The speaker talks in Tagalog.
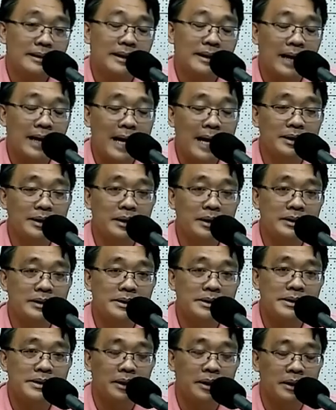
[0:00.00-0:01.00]
the
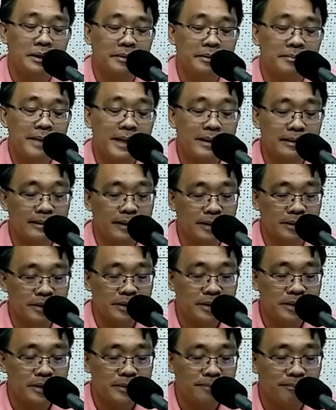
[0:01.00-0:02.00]
canons on
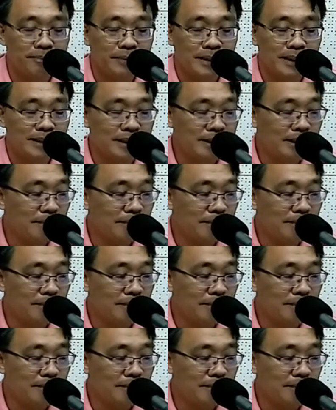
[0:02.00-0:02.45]
marriage Kat